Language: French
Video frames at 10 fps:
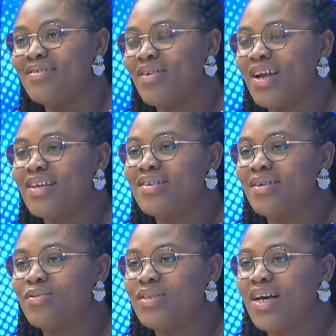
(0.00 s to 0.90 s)
voilà, ça
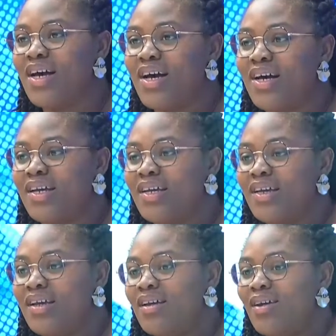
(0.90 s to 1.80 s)
nous a
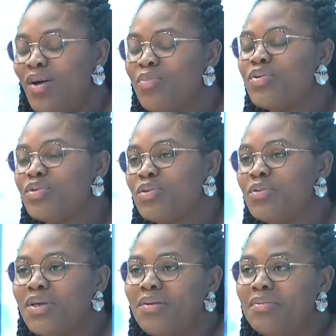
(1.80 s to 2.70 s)
un peu
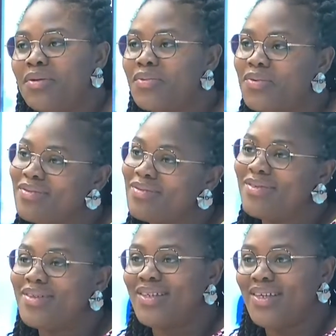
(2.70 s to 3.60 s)
secoué, mais bon,
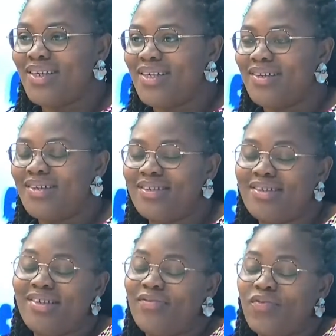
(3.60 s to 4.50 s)
il
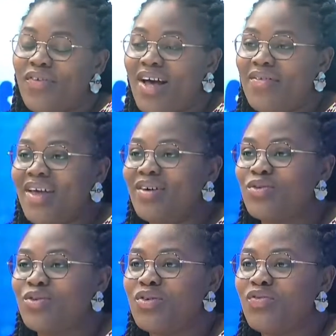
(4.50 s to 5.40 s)
faut faire avec.
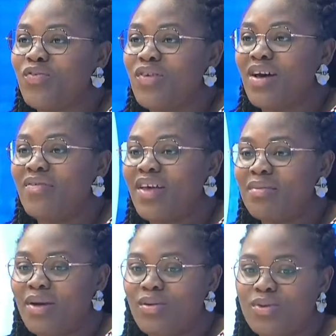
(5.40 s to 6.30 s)
Aujourd'hui, il faut vivre
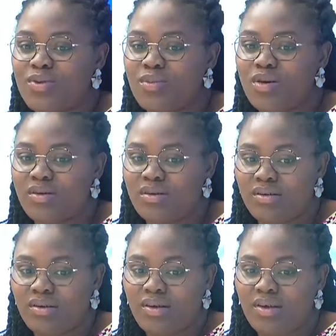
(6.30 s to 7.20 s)
avec.
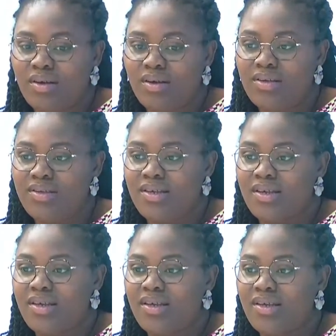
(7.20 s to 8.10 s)
Malheureusement,
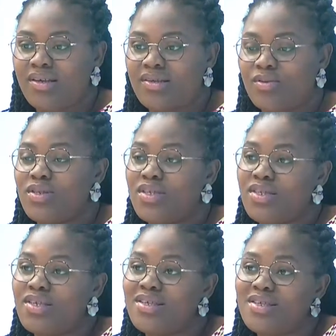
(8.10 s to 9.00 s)
c'est
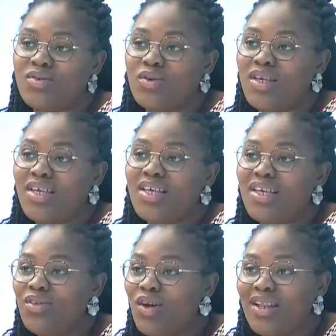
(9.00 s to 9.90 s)
aussi ce
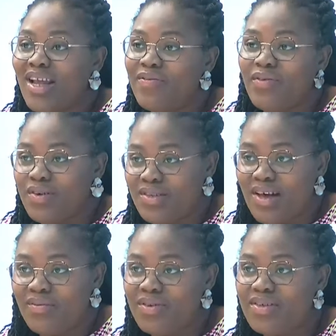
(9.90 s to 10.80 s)
qui donne la force
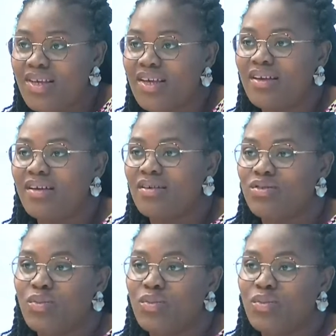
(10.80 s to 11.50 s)
d'avancer, se